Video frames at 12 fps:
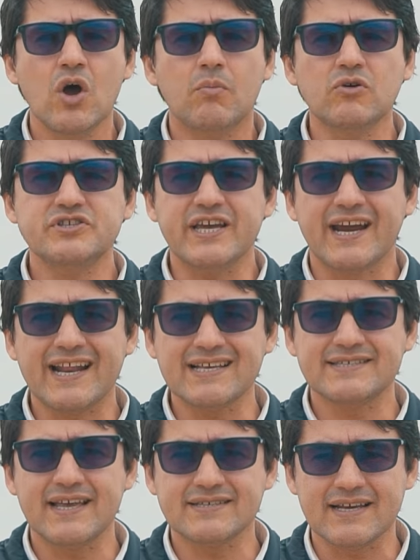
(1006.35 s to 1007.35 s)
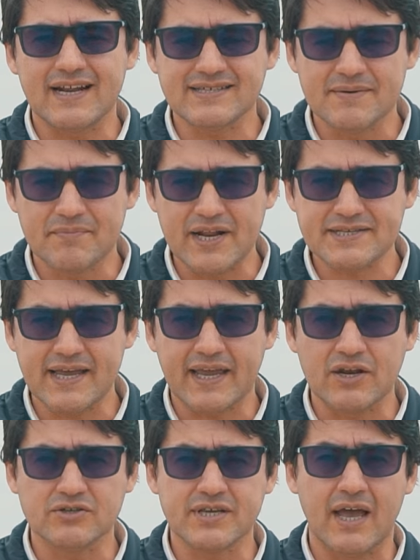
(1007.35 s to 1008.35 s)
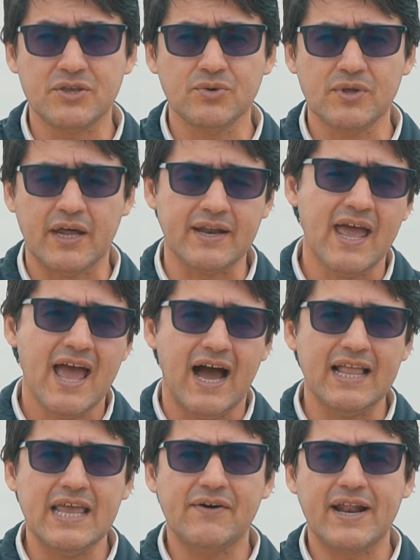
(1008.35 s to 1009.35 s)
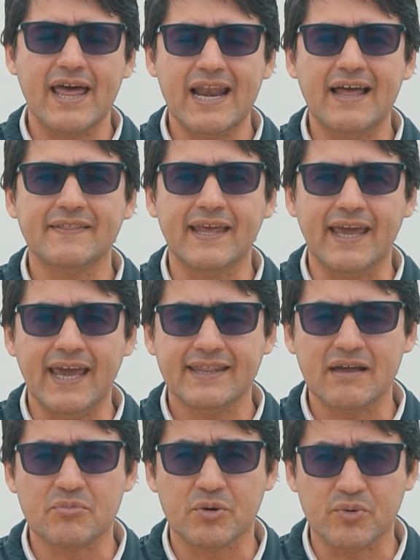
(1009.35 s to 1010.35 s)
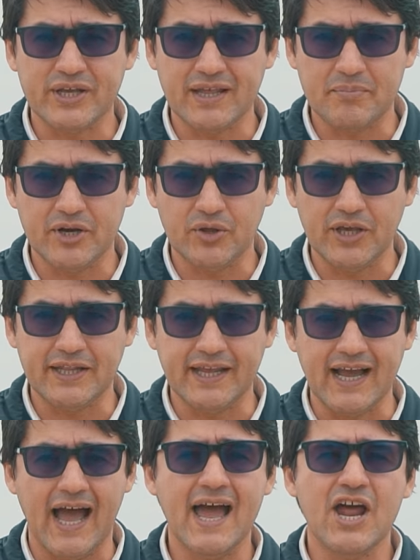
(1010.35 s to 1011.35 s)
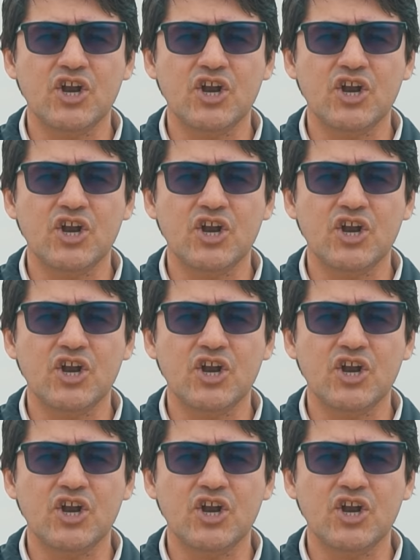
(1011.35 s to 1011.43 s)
Muchas gracias a las empresas que nos ayudan a llevar adelante esta propuesta periodística.